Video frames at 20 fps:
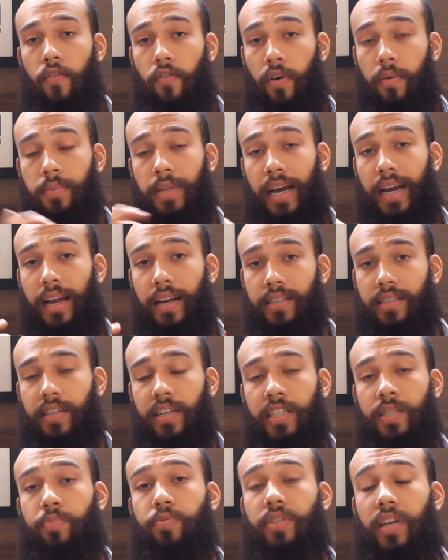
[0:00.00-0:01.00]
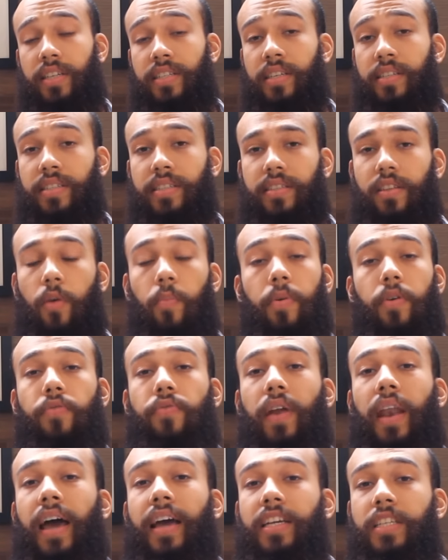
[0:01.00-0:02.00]
Vamos dar aquelas três puxadinhas então para
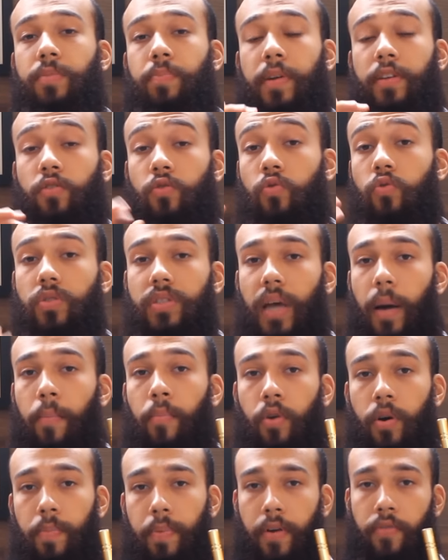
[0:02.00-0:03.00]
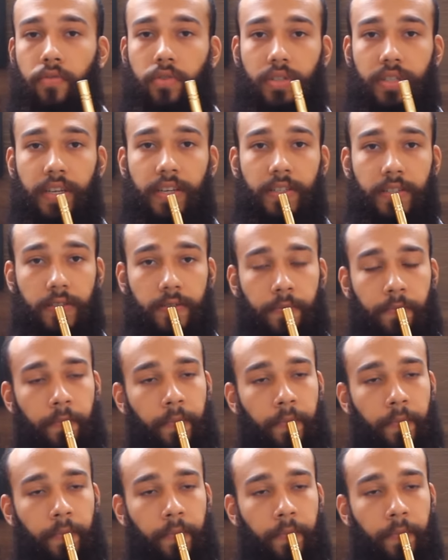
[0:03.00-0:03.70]
falar a respeito do sabor para vocês.